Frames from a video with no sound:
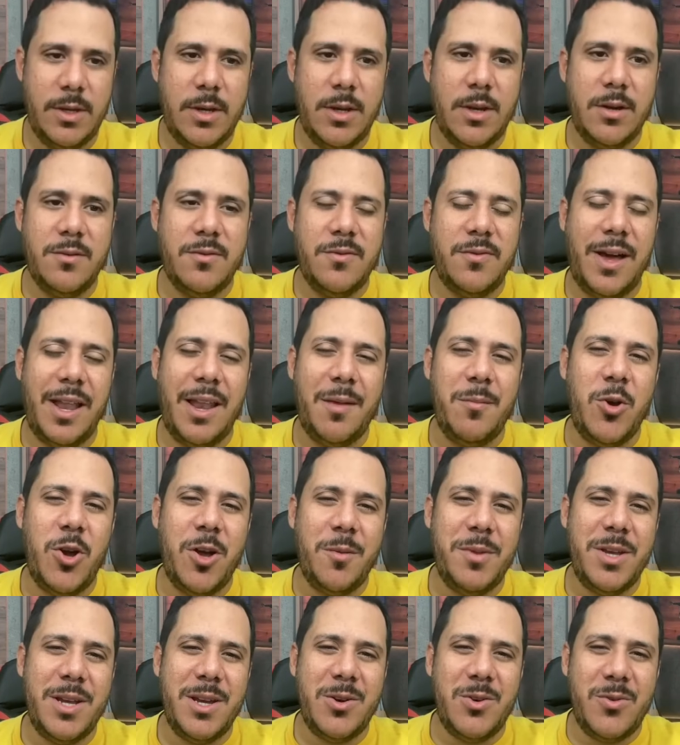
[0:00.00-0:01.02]
Fala, meu
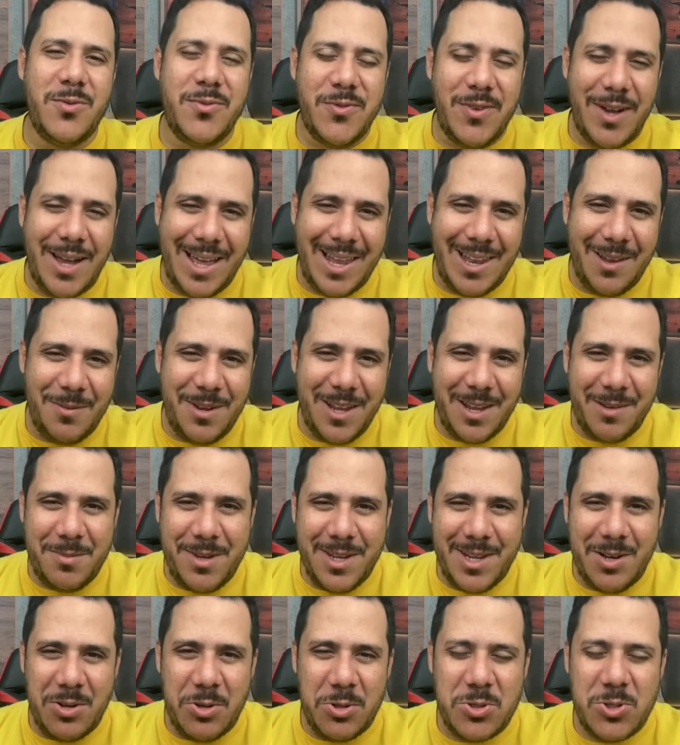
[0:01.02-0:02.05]
amigo, fala, minha
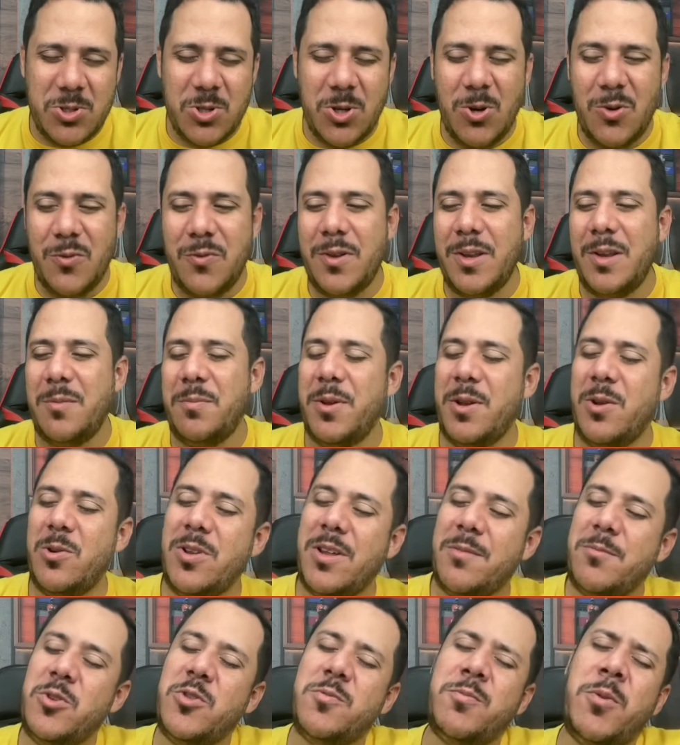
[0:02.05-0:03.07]
amiga. Eu sou o Felipe
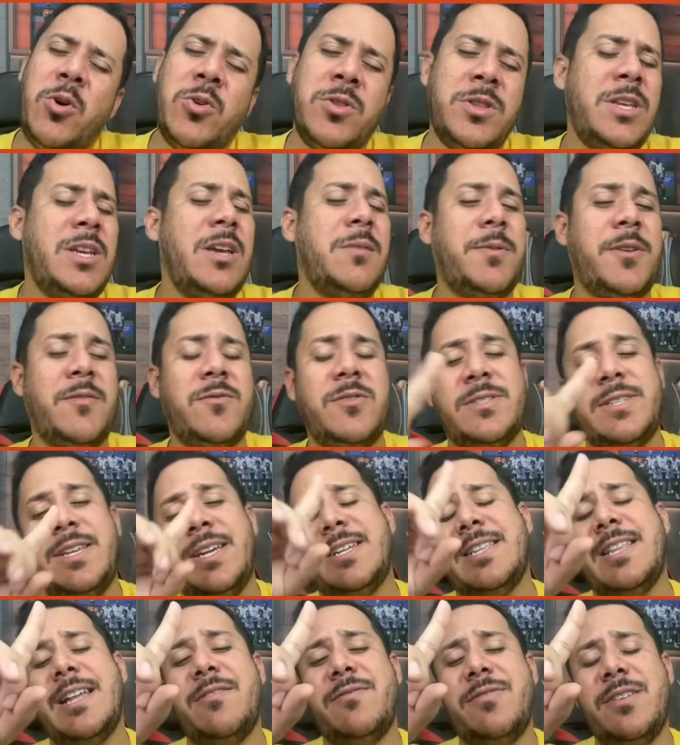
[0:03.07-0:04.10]
Luna. Muito bom dia para você que
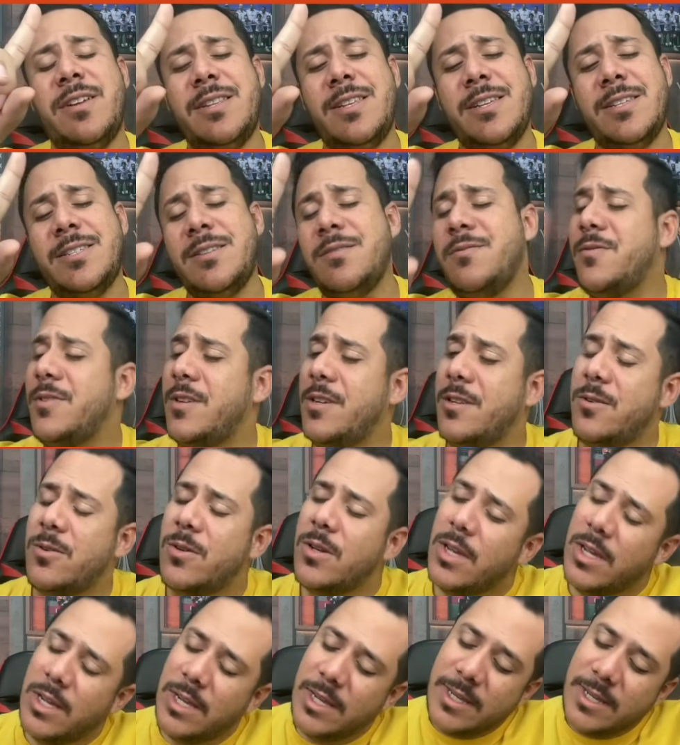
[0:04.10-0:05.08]
está vendo esse vídeo.